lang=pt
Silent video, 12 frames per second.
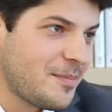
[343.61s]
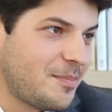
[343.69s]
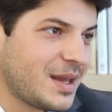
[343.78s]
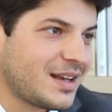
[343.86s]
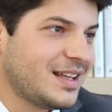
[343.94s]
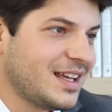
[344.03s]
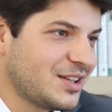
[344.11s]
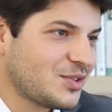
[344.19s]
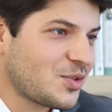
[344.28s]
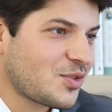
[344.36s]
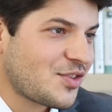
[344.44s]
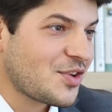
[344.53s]

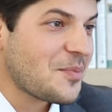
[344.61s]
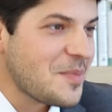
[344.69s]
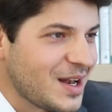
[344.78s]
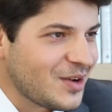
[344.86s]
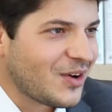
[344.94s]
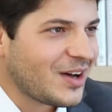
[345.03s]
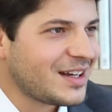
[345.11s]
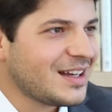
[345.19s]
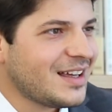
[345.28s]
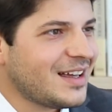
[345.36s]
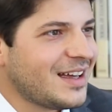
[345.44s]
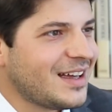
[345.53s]
perdendo seu melhor
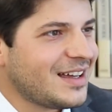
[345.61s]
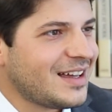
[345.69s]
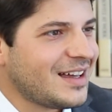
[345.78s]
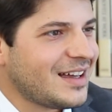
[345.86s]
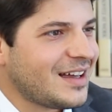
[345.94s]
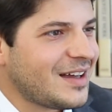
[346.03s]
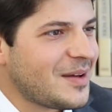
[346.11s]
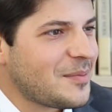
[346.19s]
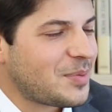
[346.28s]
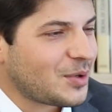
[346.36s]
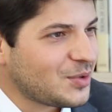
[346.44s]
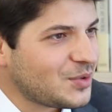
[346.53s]
é, é,
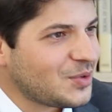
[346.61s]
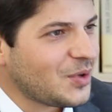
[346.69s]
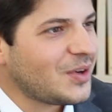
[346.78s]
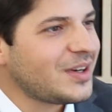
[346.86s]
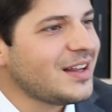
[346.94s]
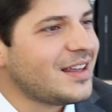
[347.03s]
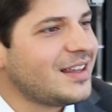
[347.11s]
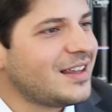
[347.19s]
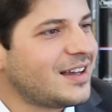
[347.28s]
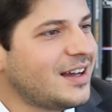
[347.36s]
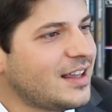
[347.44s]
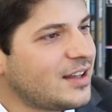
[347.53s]
produtor e
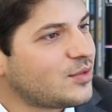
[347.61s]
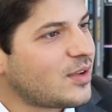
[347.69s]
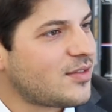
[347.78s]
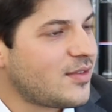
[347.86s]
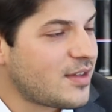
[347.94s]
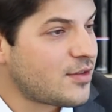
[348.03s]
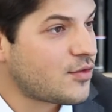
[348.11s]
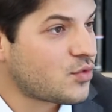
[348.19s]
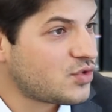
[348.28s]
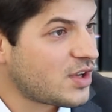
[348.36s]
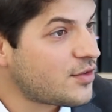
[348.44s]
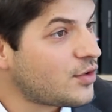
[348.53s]
ganhando às vezes
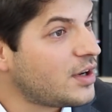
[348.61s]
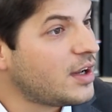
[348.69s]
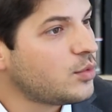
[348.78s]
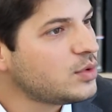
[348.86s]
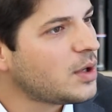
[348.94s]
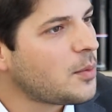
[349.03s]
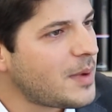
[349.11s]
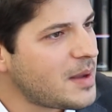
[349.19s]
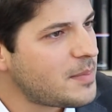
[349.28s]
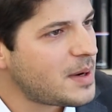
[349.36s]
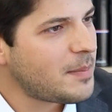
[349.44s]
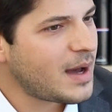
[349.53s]
um gestor não tão bem
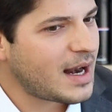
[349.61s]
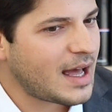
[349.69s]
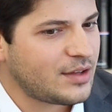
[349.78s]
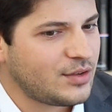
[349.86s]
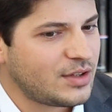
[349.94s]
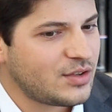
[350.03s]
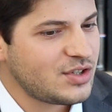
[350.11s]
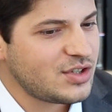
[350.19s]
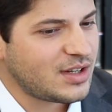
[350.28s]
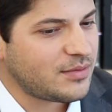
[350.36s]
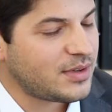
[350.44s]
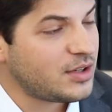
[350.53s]
preparado. Então a gente
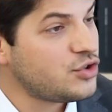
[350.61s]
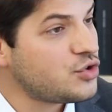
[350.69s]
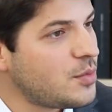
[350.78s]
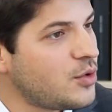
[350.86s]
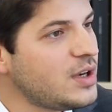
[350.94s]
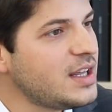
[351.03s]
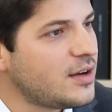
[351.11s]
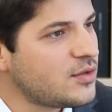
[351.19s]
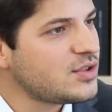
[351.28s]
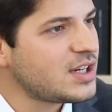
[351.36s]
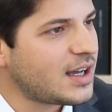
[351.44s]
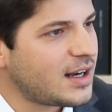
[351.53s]
está falando de uma união
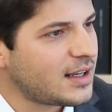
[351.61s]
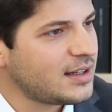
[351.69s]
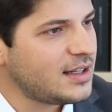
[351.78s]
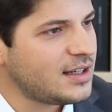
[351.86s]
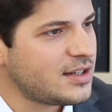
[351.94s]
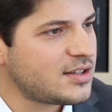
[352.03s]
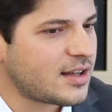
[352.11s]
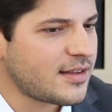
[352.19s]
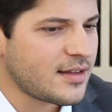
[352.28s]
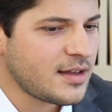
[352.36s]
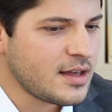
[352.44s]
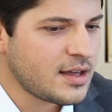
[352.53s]
de
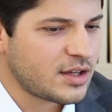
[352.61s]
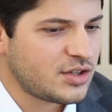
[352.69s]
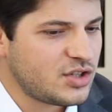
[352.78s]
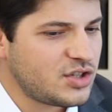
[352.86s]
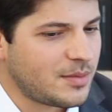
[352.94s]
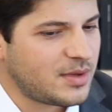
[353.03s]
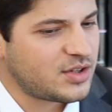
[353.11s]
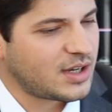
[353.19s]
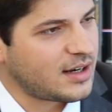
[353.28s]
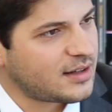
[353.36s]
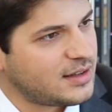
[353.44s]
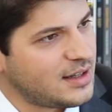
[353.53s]
características que a gente chama de
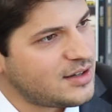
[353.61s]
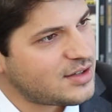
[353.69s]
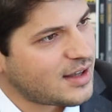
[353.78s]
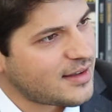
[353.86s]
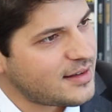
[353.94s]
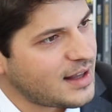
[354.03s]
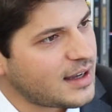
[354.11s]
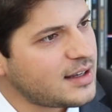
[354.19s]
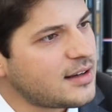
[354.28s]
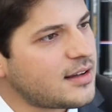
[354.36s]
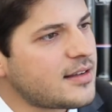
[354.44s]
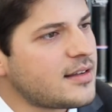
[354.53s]
características
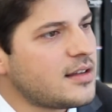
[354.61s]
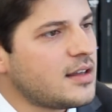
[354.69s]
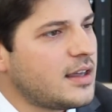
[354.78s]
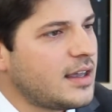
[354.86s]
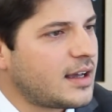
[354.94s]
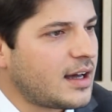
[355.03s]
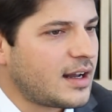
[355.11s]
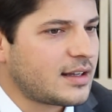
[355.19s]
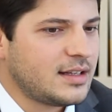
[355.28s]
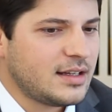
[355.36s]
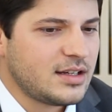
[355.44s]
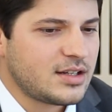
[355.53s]
técnicas e
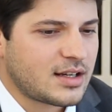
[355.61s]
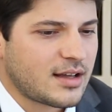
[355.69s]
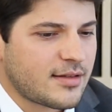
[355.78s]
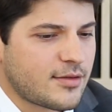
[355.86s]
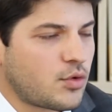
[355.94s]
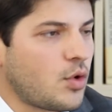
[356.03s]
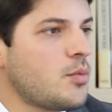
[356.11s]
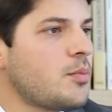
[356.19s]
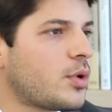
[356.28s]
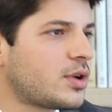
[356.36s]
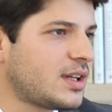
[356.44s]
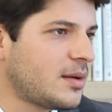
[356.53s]
características
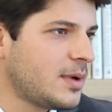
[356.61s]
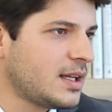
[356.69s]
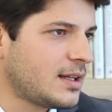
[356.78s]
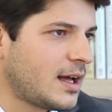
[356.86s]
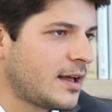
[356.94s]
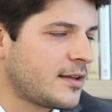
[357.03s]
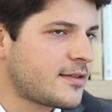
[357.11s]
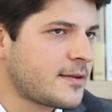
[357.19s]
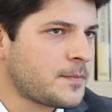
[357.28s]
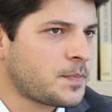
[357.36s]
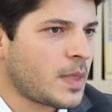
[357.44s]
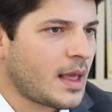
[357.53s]
comportamentais.
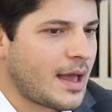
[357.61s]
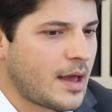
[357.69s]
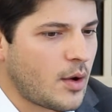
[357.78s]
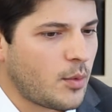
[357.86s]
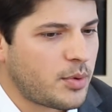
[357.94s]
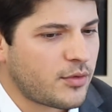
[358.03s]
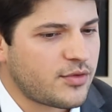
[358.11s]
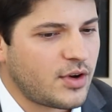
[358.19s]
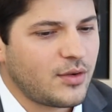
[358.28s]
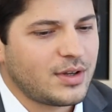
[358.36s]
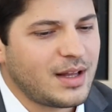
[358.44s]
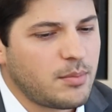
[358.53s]
É, o
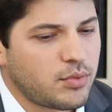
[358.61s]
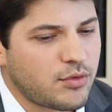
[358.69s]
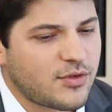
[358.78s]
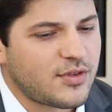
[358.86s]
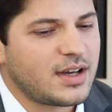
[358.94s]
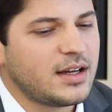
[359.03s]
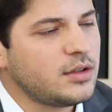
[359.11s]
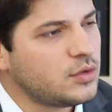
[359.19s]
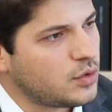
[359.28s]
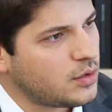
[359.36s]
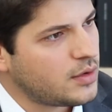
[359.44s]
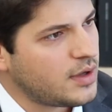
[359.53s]
profissional que está
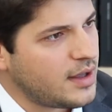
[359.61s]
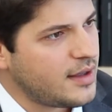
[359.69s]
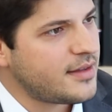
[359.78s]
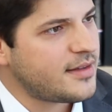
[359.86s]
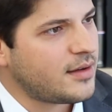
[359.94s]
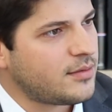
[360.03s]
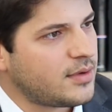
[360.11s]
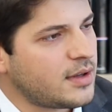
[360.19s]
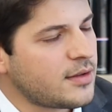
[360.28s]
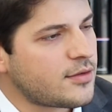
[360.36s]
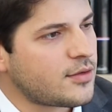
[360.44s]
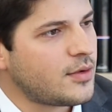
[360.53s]
buscando esse
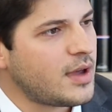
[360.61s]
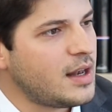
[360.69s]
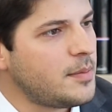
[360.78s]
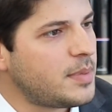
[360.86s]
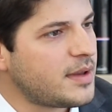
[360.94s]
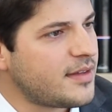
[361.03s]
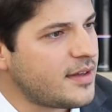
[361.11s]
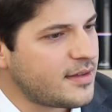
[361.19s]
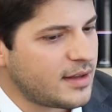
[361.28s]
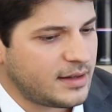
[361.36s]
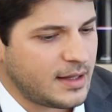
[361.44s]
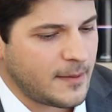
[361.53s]
avanço, ele
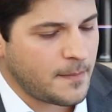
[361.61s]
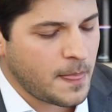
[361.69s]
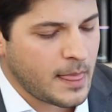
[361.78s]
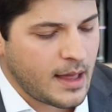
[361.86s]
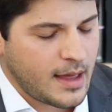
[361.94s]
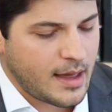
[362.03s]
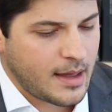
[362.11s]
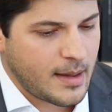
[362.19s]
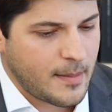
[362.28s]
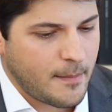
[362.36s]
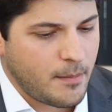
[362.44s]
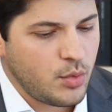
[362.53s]
precisa ter é,
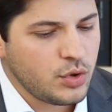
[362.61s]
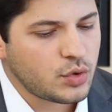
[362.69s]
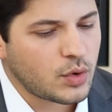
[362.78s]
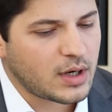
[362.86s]
muito